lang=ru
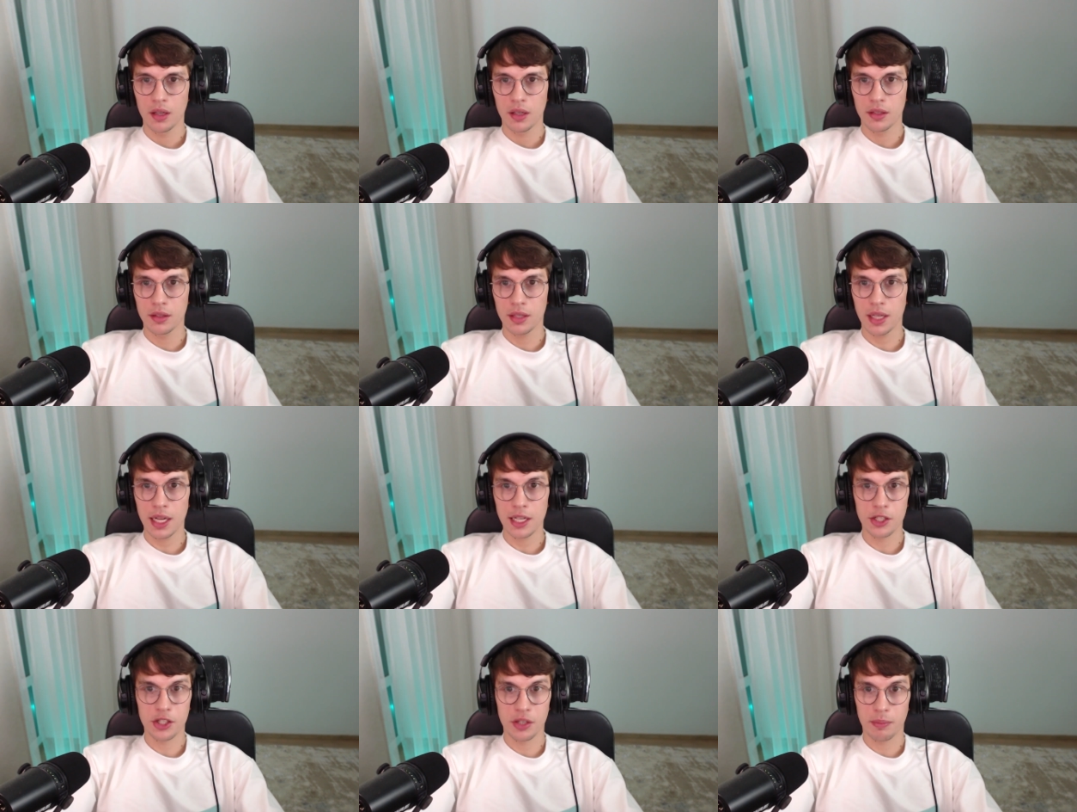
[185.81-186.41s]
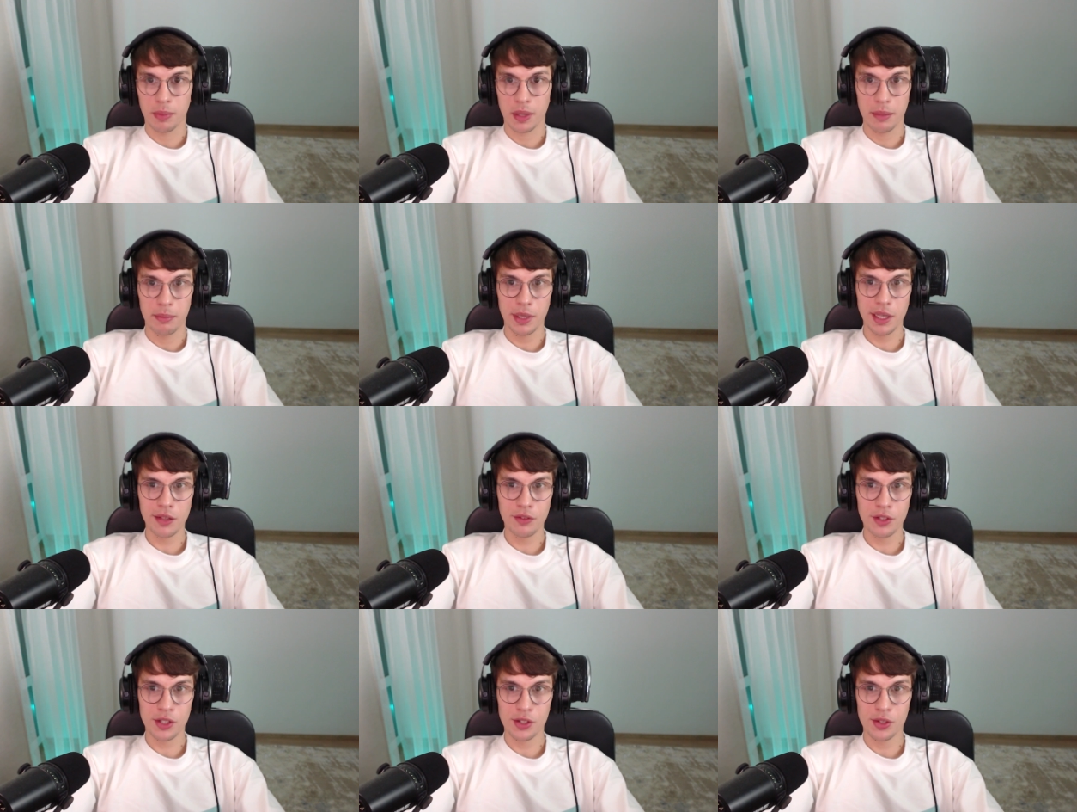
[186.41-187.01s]
Дальше
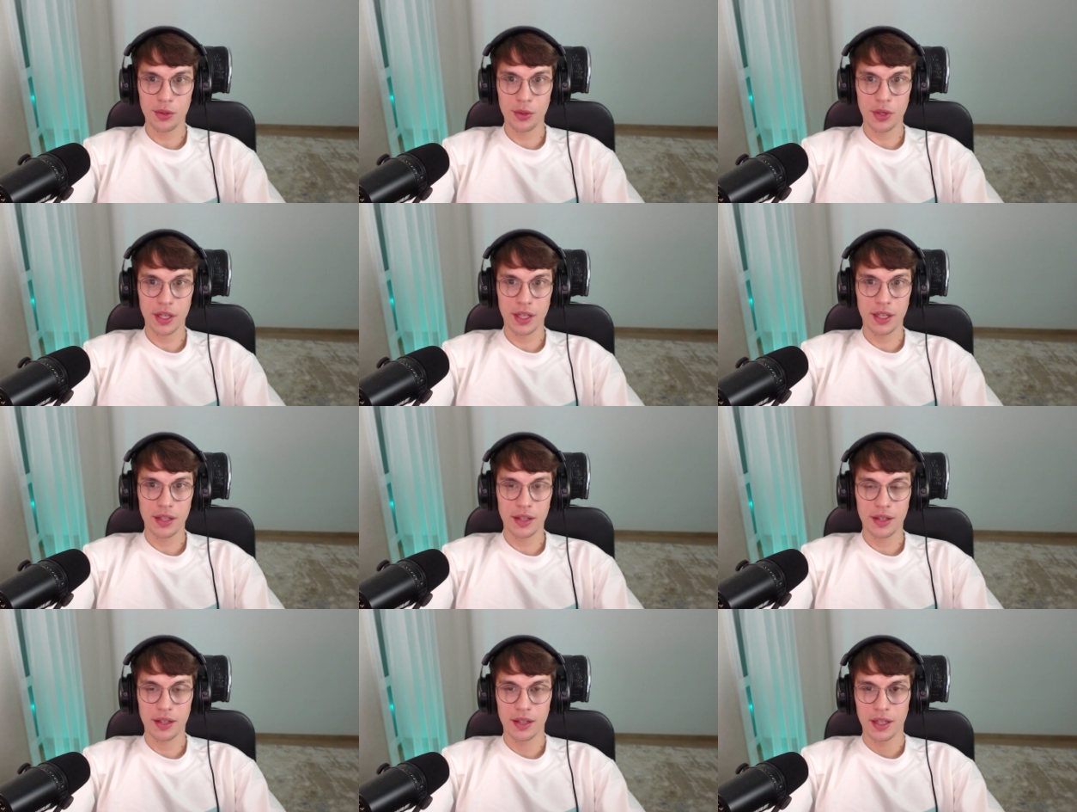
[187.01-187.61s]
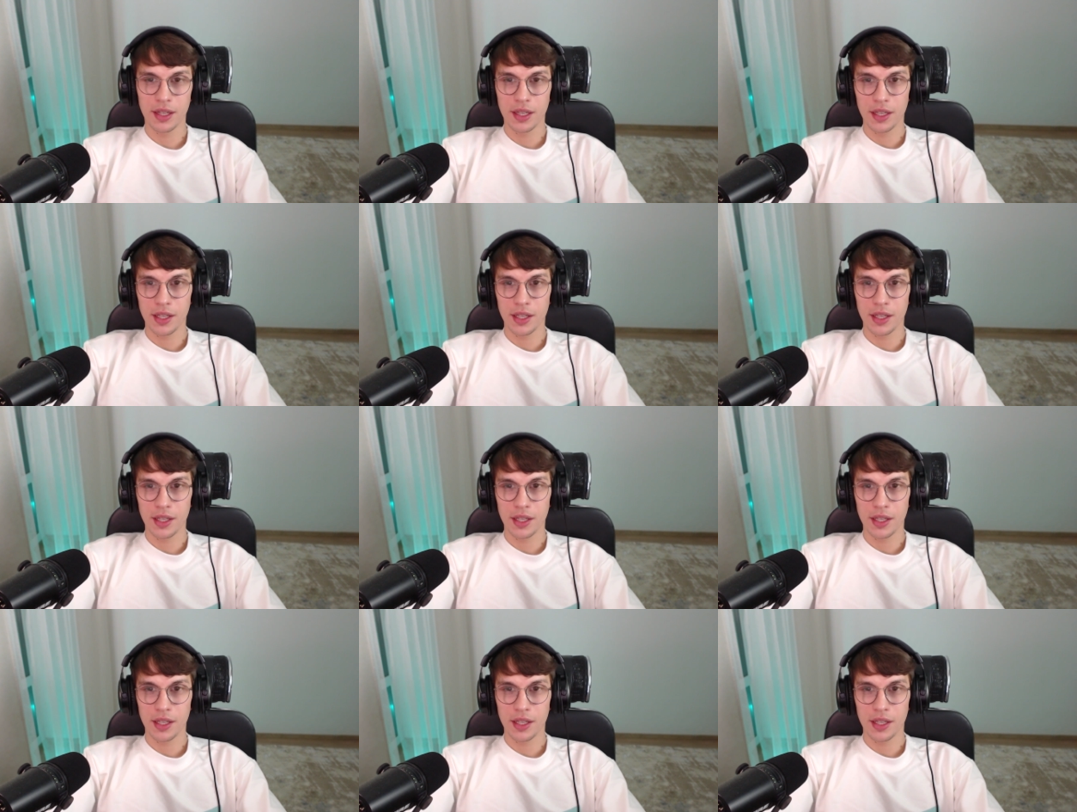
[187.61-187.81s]
пробел в истории,